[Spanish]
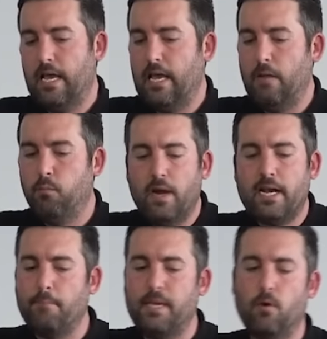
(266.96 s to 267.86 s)
El
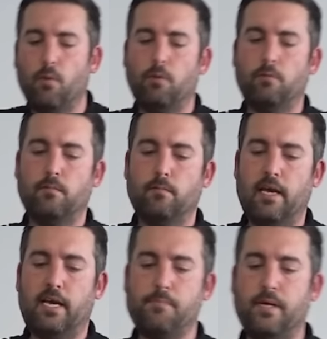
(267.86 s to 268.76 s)
buen amigo
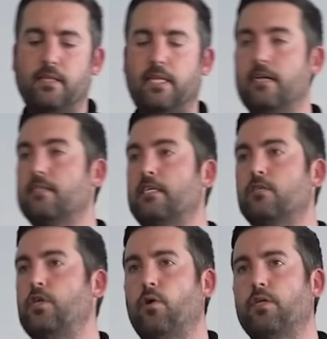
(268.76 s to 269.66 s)
es capaz de tener
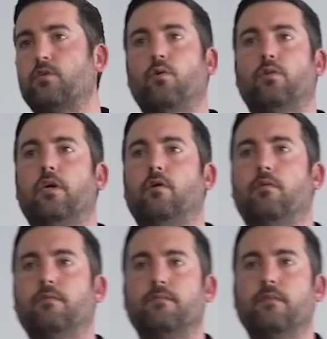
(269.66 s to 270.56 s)
tensiones contigo.
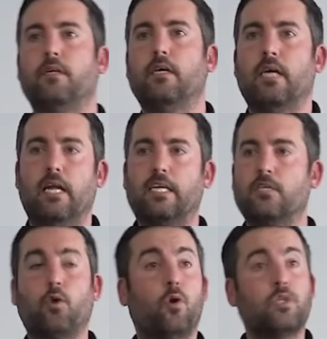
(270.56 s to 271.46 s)
El
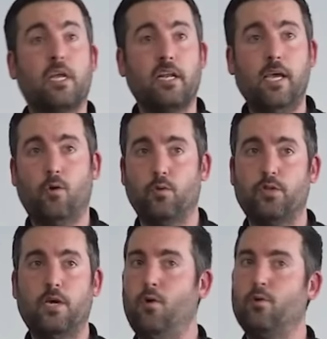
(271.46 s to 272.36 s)
que solo se ríe
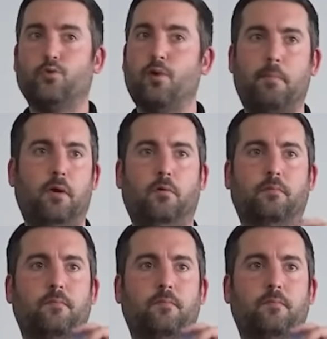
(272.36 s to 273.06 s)
contigo no es un amigo.